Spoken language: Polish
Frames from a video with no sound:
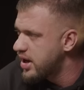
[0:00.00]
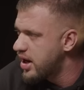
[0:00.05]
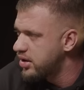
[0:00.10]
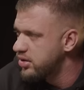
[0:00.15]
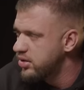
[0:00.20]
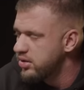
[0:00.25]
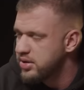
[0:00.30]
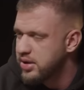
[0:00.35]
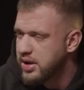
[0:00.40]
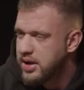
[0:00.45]

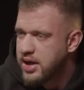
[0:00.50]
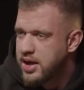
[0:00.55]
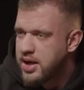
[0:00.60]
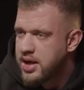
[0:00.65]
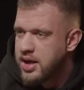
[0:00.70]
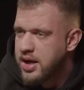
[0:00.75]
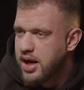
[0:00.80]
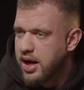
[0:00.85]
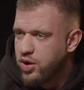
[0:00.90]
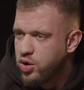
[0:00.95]
Arnold,
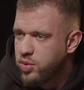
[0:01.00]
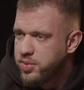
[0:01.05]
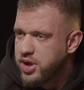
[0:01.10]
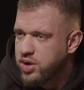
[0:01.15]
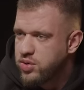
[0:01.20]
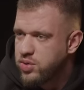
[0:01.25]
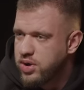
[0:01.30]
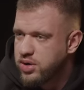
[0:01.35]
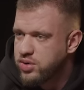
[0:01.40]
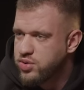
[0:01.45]
ale u mnie
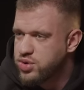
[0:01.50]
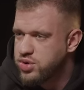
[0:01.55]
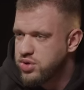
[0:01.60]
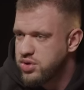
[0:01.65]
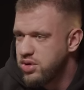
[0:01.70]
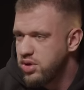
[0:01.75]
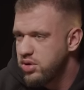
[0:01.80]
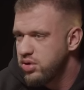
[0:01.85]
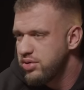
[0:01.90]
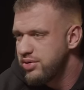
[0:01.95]
akurat już,
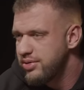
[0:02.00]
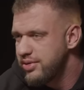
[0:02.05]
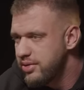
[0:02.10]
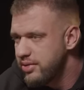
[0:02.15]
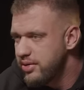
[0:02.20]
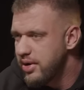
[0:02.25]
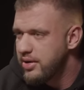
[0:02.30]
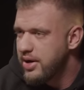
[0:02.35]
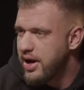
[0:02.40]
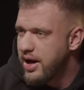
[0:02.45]
no
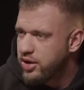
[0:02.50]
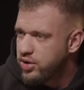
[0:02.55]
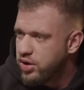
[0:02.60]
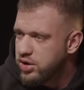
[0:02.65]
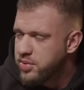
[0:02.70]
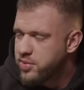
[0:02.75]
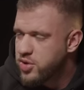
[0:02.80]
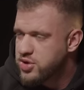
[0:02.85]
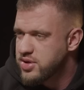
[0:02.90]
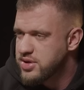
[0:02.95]

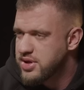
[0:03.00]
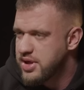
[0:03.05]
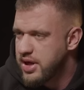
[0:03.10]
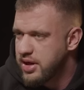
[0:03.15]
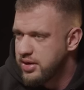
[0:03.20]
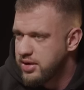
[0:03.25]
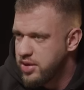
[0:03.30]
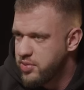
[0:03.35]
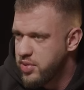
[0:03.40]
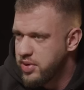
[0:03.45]
Arnoldem mocno
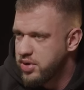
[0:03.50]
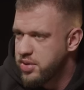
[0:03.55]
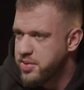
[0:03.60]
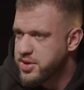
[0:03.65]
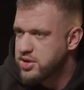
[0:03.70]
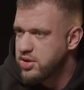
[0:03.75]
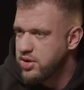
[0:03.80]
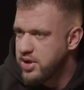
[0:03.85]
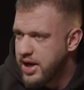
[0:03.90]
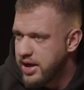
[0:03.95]
zajarany nie byłem,
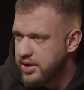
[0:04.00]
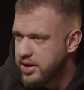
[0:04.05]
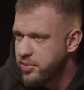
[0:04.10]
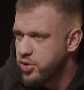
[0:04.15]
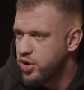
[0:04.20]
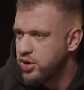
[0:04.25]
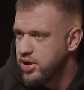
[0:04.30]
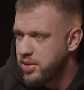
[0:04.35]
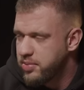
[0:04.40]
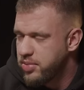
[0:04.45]
natomiast Dorianem
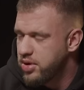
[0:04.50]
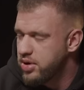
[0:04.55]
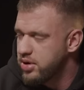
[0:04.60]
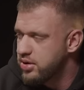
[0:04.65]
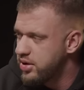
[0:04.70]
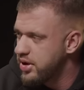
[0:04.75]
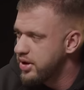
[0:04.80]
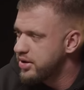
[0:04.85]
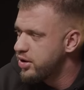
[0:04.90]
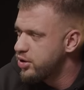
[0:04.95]
do tej pory,
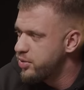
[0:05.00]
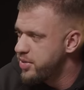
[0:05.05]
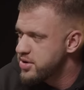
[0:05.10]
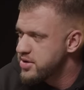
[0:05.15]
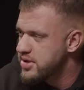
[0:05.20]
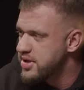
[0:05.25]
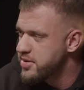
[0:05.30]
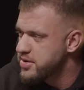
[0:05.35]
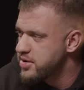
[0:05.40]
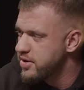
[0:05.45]
Doriana lubię
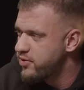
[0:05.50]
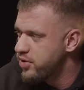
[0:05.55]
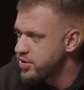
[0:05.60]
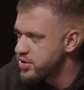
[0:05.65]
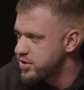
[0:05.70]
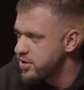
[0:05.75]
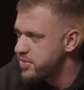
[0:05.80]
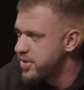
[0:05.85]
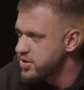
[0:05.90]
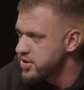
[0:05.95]
czasami sobie
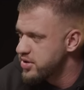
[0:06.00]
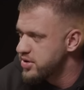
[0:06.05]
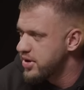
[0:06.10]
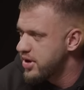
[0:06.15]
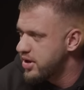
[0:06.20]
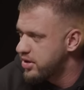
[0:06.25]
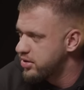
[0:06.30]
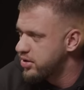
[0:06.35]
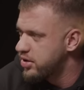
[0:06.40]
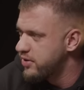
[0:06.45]
włączyć, obejrzeć te
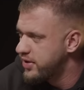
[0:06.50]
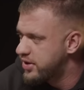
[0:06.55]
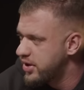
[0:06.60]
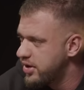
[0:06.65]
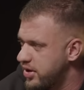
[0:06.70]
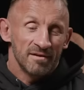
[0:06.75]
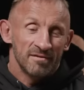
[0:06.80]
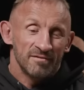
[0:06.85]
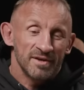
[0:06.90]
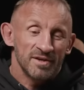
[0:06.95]
hardkorowe
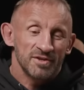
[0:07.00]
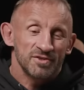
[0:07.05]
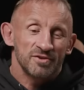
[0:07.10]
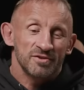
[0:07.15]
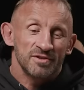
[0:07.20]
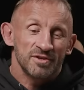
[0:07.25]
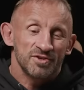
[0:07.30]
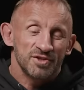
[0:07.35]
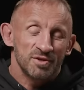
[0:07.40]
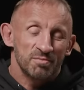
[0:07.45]
treningi Wiesz,
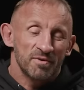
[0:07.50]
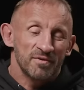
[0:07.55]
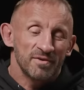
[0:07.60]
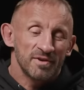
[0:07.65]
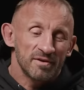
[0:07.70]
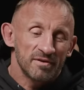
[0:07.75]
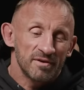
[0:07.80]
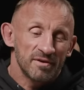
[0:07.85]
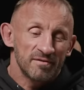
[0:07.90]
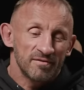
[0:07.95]
wiesz to też się
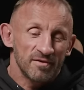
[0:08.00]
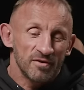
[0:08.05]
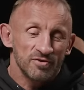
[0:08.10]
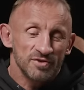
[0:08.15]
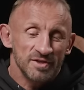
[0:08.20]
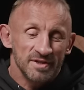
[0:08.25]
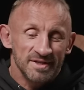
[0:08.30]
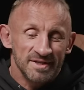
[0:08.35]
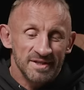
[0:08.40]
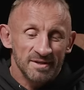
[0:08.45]
pewnie
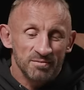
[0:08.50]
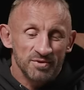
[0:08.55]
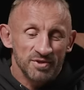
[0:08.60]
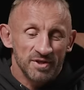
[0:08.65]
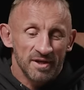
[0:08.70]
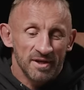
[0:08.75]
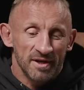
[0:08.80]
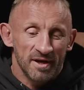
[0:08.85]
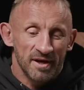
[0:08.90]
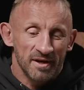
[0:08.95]
wiąże z tym,
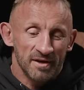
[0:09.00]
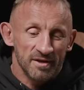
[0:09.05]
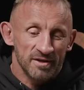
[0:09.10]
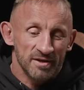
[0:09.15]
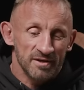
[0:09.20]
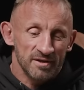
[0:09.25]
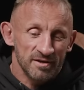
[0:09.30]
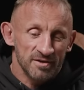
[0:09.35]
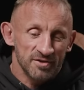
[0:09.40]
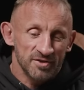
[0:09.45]
że,
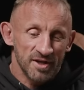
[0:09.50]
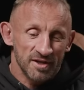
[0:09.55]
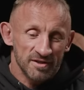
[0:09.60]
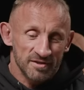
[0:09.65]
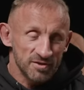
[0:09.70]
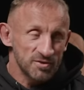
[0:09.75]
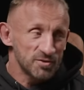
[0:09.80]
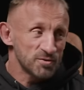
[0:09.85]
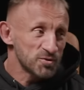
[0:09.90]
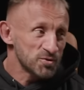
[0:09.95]
e, że jak
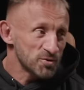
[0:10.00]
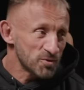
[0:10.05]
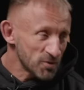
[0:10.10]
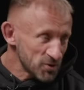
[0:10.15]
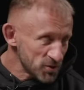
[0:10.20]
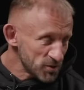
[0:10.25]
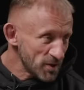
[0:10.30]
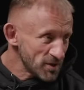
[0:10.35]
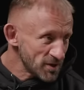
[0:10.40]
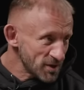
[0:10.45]
Ty się już
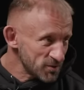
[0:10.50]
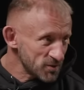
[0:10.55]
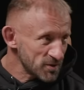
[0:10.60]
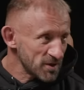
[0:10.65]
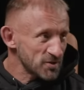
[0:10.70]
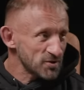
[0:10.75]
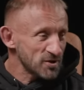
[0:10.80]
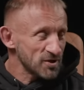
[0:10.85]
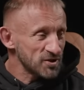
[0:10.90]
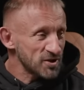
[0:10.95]
urodziłeś, jak już
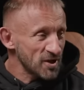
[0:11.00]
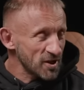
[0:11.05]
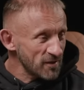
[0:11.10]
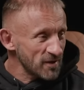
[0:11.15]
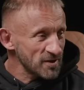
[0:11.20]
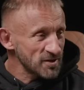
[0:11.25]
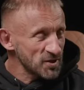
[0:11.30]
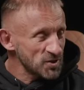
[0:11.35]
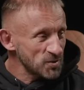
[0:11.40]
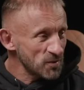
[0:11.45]
zacząłeś
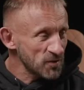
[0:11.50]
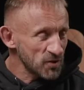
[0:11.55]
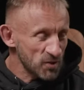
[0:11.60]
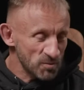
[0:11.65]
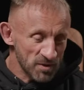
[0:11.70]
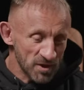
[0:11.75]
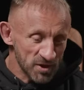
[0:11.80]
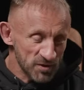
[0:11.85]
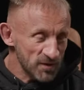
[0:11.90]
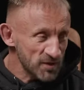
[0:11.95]
trenować na siłowni,
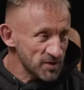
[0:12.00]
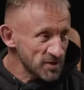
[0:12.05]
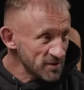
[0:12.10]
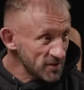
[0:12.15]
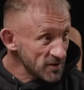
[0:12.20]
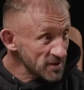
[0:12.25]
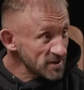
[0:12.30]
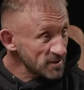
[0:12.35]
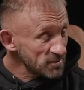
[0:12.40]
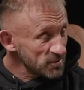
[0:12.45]
to miałeś właśnie
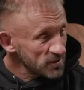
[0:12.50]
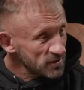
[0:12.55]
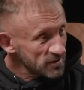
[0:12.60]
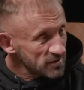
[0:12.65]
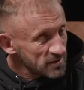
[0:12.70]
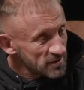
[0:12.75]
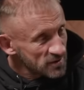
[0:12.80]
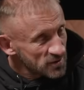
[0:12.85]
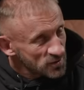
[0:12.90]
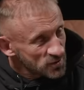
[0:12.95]
dostęp
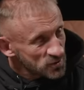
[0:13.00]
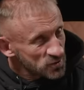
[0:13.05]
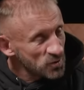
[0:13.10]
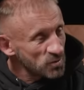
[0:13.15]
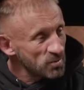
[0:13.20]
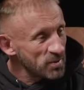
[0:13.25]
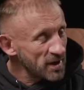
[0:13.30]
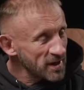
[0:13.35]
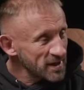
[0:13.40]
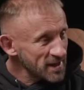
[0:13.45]
do, do
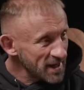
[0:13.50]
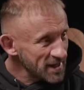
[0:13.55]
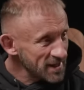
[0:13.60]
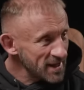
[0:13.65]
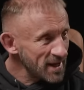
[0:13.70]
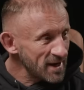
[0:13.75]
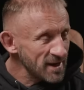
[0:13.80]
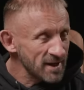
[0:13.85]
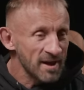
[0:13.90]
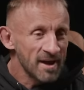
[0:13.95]
YouTube'a i tak, tak, tak
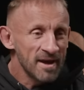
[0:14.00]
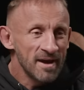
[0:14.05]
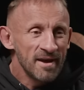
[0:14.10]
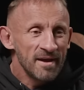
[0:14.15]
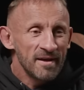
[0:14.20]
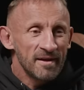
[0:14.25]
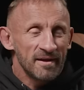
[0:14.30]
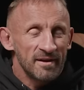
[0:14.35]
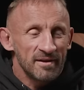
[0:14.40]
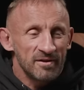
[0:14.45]
dalej, tak,
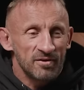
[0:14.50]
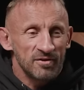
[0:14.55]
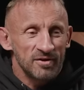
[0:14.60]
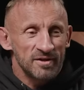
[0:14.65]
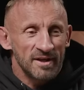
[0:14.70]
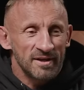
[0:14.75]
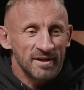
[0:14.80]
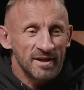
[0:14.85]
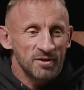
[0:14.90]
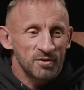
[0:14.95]
tak. do
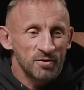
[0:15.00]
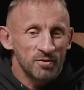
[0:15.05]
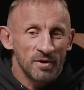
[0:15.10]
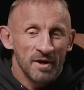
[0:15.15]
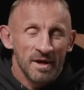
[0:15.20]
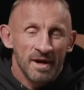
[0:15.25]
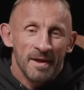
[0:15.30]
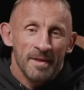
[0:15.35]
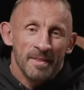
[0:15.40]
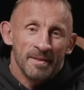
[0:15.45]
internetu.